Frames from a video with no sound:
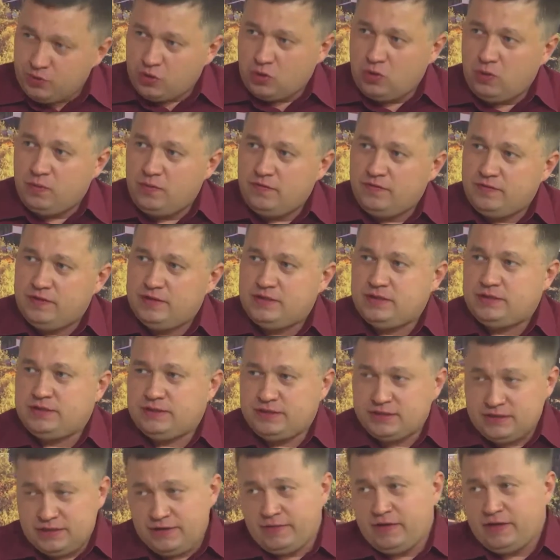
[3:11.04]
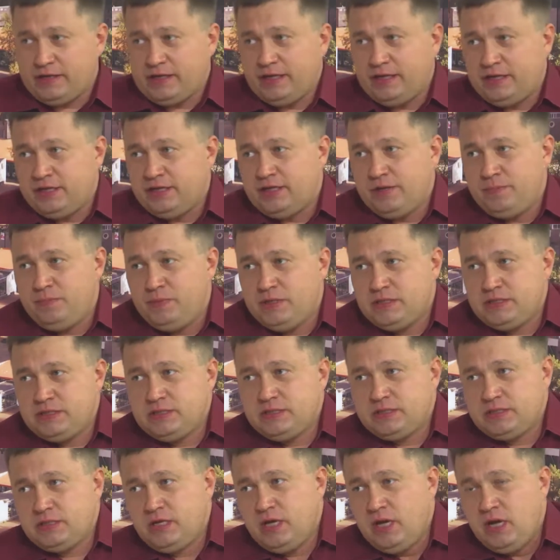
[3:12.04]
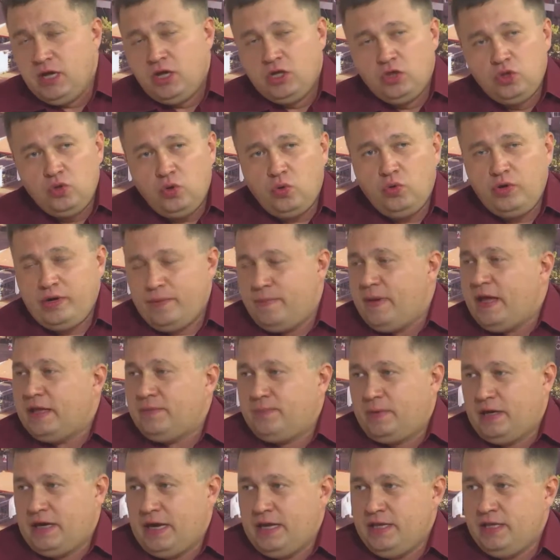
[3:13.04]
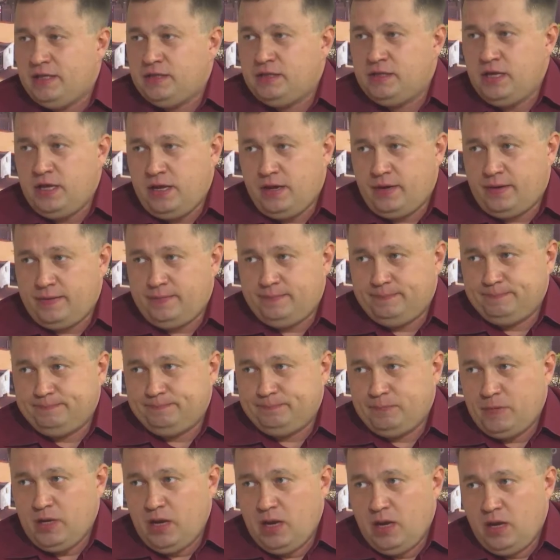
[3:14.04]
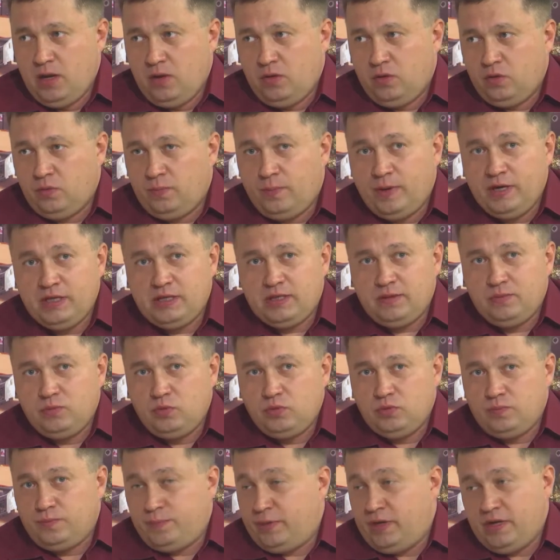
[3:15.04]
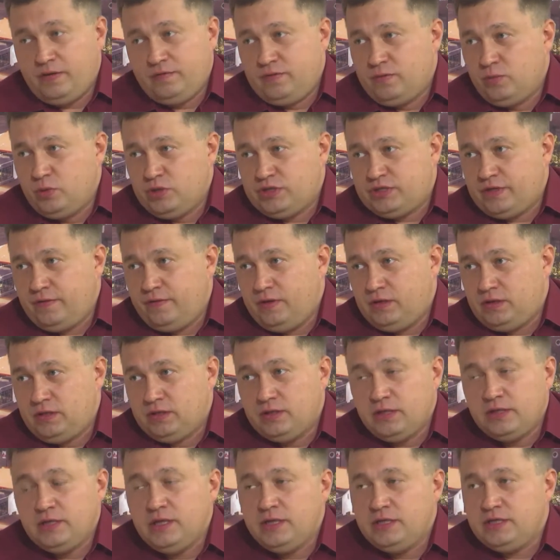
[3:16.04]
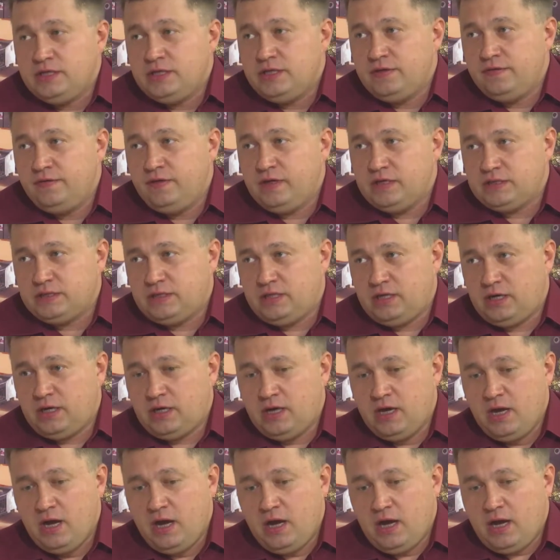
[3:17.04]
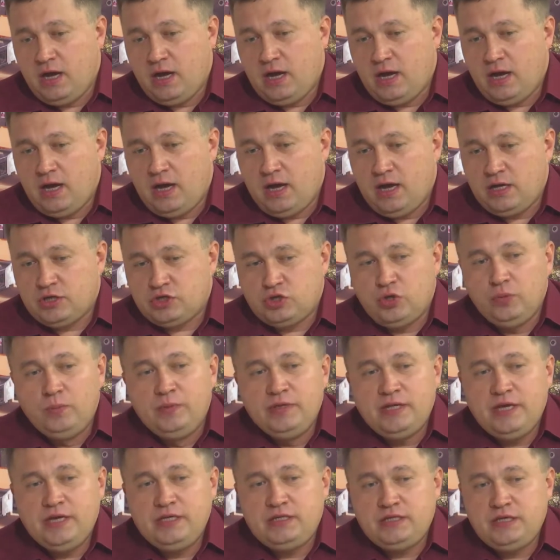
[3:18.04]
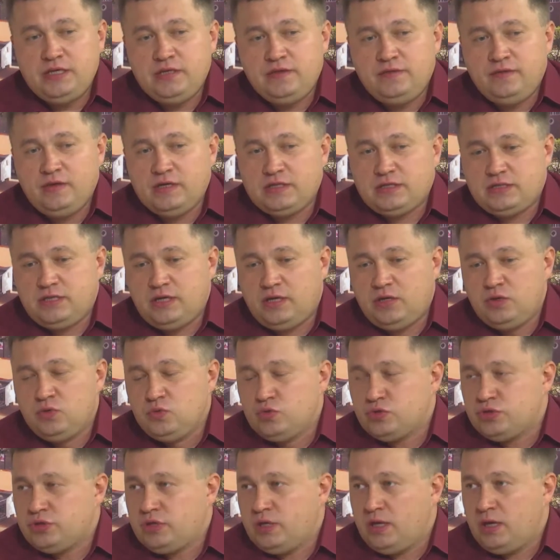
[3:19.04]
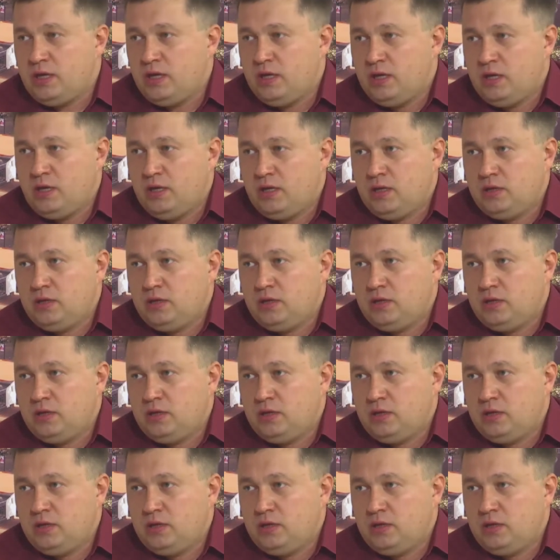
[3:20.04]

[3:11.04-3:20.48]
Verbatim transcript: пробовать, создавать какие-то бизнесы. Но у ребят пока нет денег. Вот, поэтому первый мой совет – это найти инвестора. А, чтобы найти инвестора, нужно